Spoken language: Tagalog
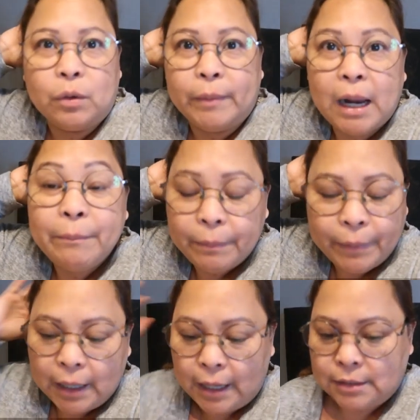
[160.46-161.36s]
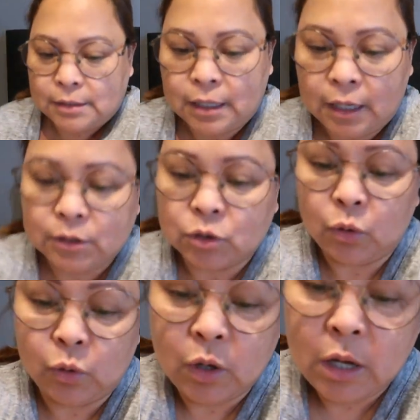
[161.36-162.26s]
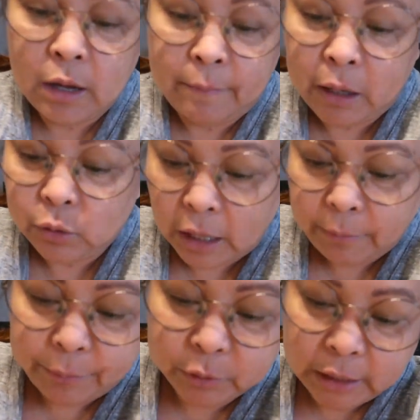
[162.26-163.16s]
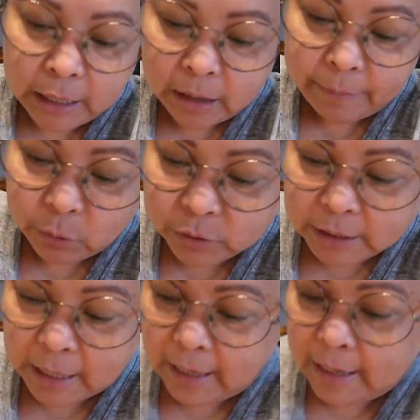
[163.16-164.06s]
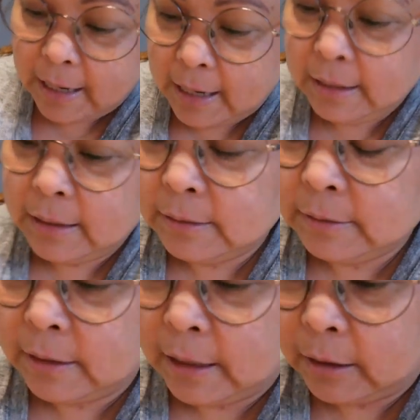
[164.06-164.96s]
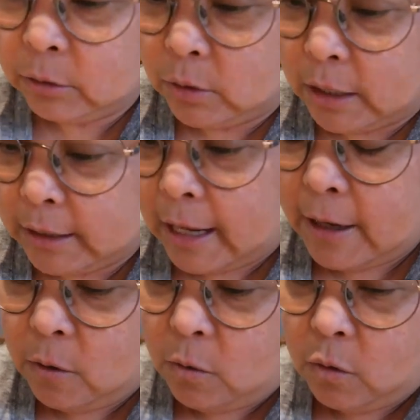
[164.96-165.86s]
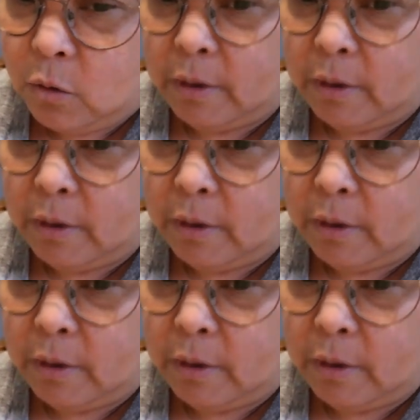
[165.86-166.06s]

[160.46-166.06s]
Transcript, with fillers: ko, marami pa guys. So, bago tayo mapunta na naman kung saan, eto na tayo,